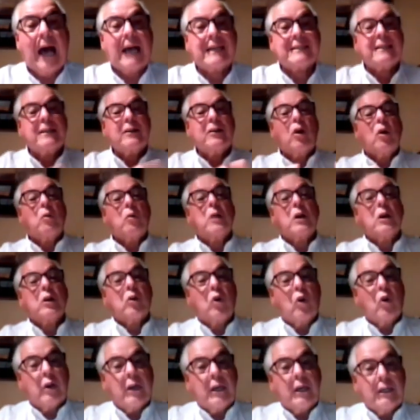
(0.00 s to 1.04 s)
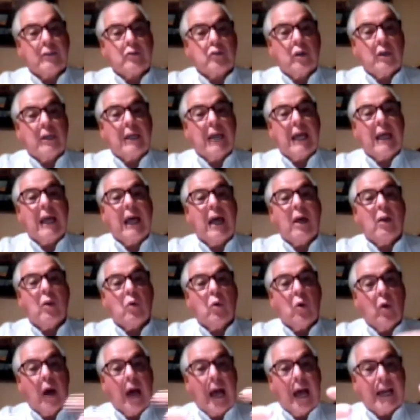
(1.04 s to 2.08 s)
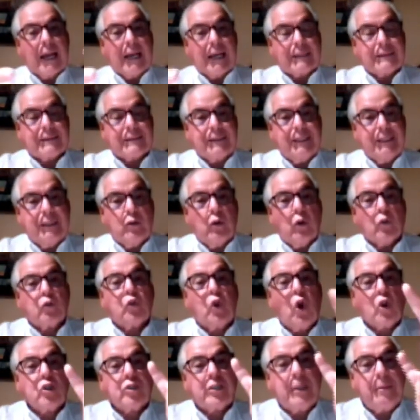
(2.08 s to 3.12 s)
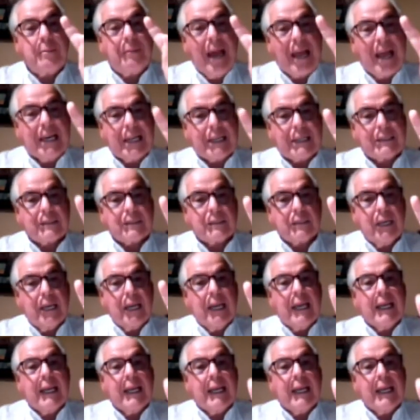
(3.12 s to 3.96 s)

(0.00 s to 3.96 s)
así como el Congreso le ha dado a Castillo dos semanas,